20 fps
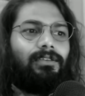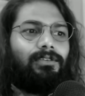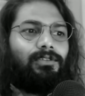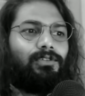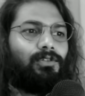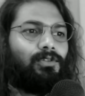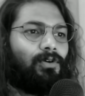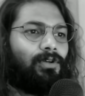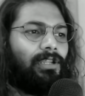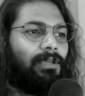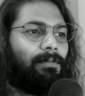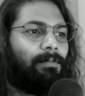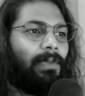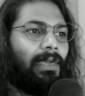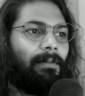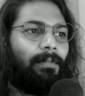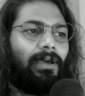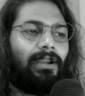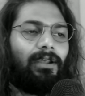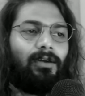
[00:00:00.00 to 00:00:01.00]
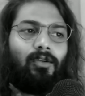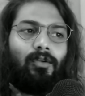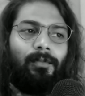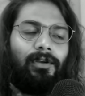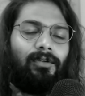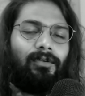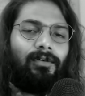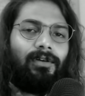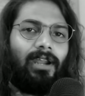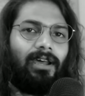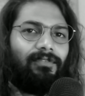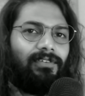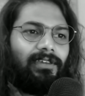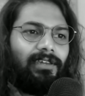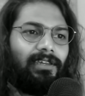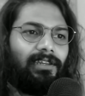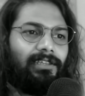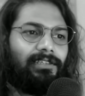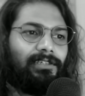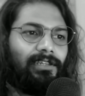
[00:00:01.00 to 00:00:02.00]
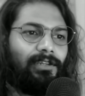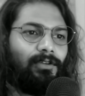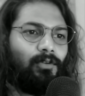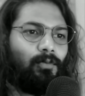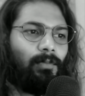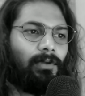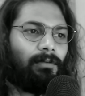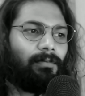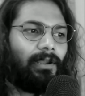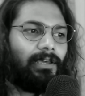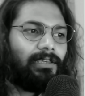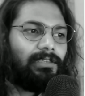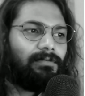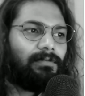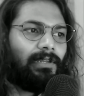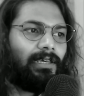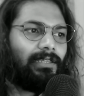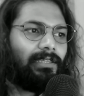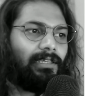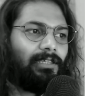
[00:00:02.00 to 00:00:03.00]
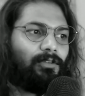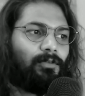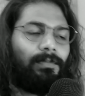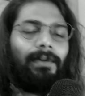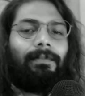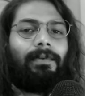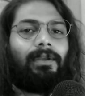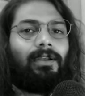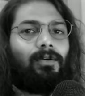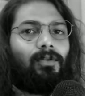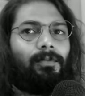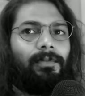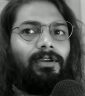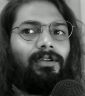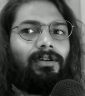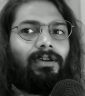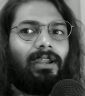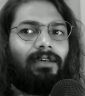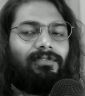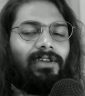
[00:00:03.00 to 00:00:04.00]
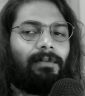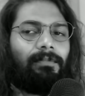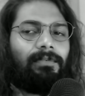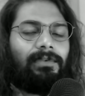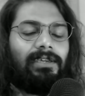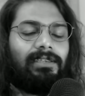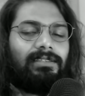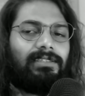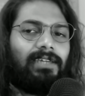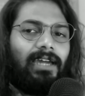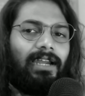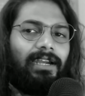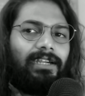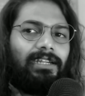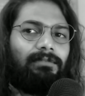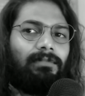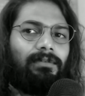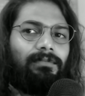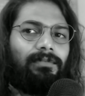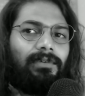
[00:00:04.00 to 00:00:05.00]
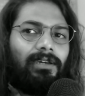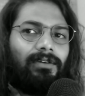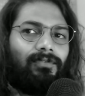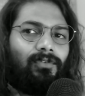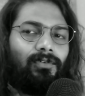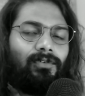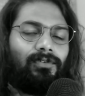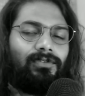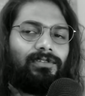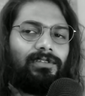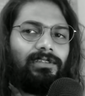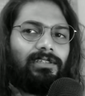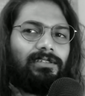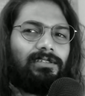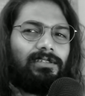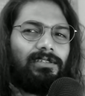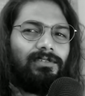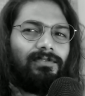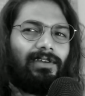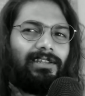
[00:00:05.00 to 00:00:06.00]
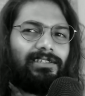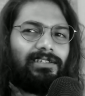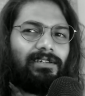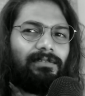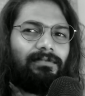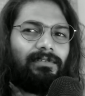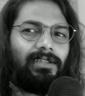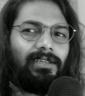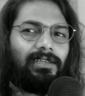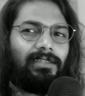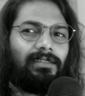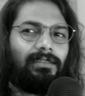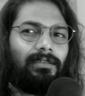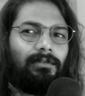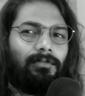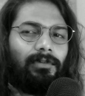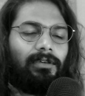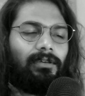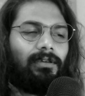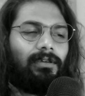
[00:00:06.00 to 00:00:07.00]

जिन्होंने पेपर क्रोमेटोग्राफी के लिए जिन्हें नोबेल प्राइज़ मिला था तो पेपर क्रोमेटोग्राफी आपकी एनसीईआरटी e में भी है फोटोसिंथेसिस वाले चैप्टर के अंदर में